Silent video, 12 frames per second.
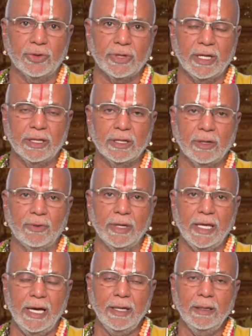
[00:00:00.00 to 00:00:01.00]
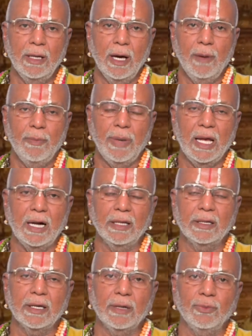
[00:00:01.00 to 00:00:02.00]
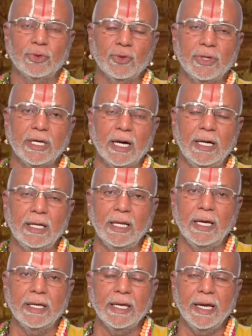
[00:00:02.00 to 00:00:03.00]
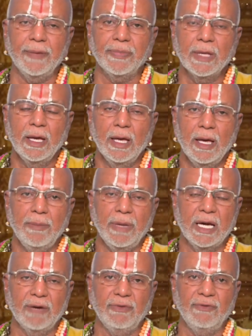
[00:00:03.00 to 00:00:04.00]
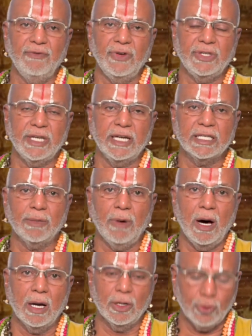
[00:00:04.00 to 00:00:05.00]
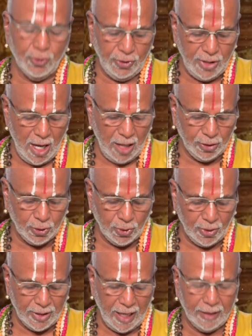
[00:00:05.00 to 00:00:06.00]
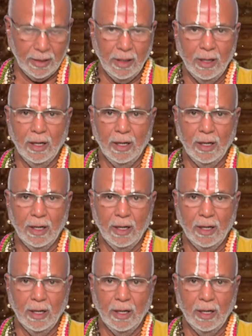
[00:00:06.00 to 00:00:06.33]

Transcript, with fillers: ஸ்தோத்திரத்தினுடைய பலன் தரும் துதிகளிலேயே மிகவும் விசேஷமான துதியாக சொல்கிறார்